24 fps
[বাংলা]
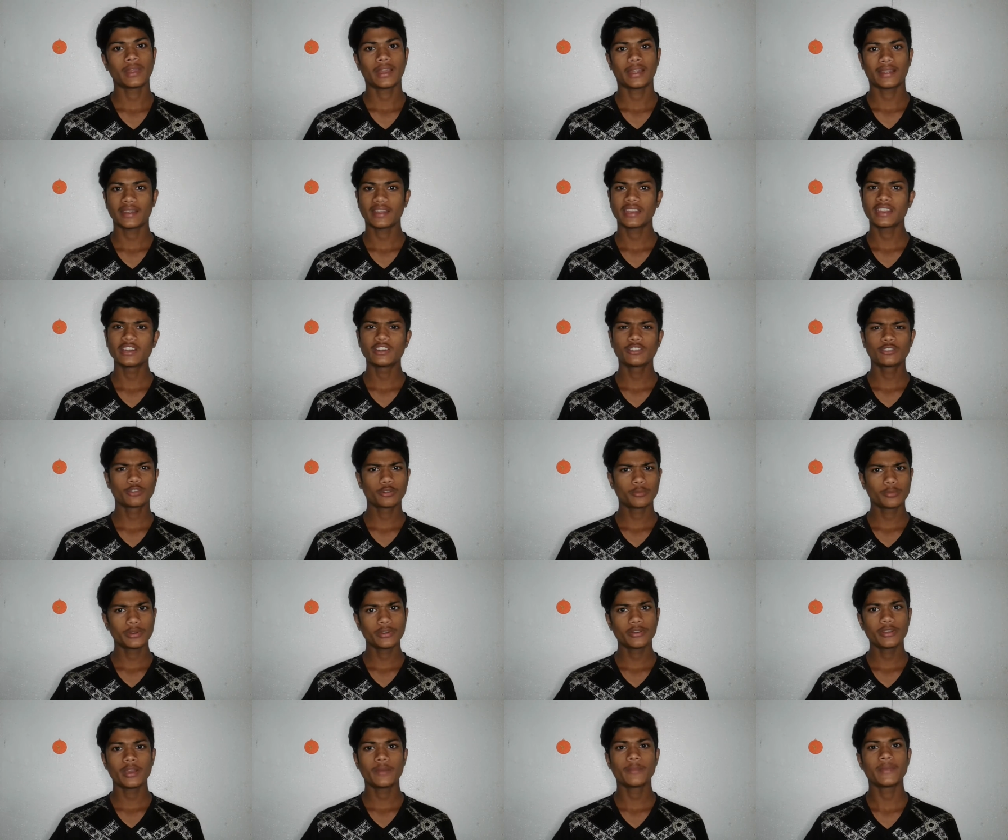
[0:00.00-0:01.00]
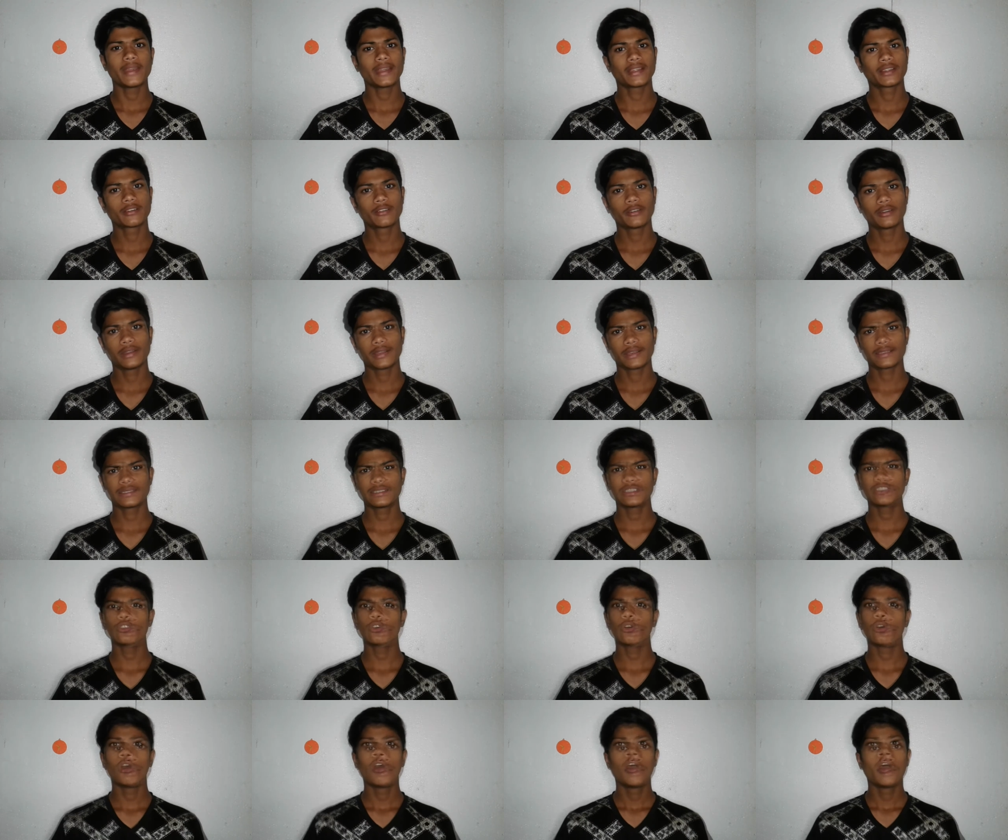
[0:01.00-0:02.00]
একটা ইন্ট্রো ভিডিও আমি অ্যাড করে রেখেছি
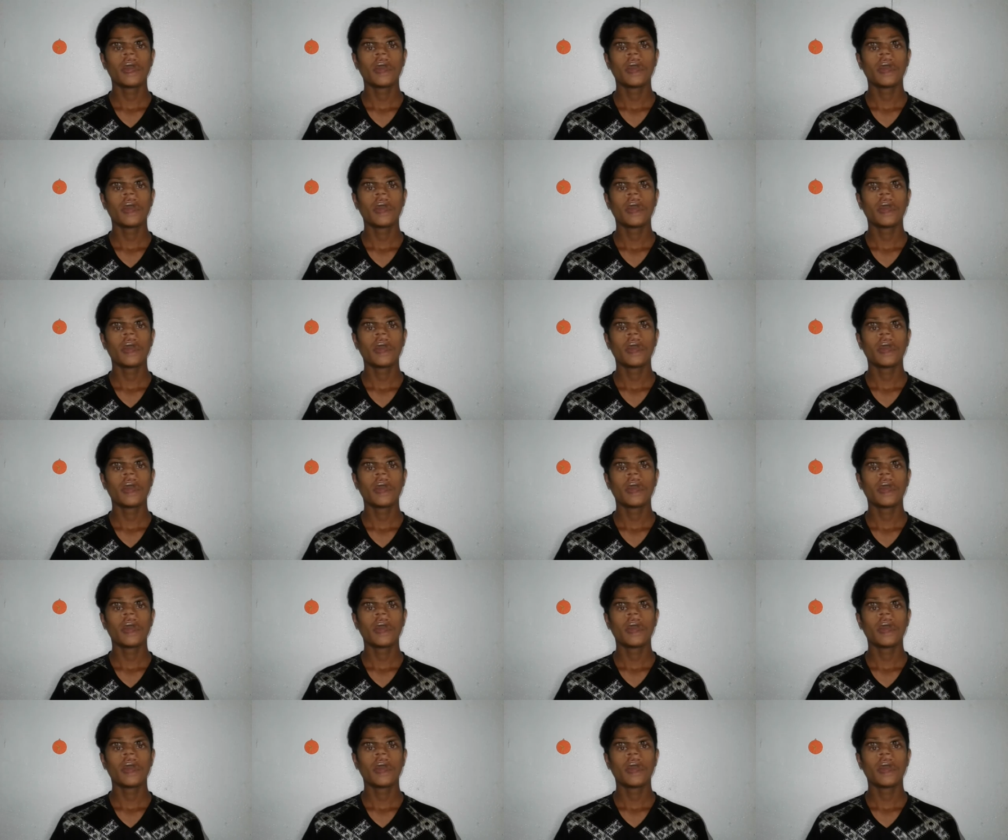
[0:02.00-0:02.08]
তো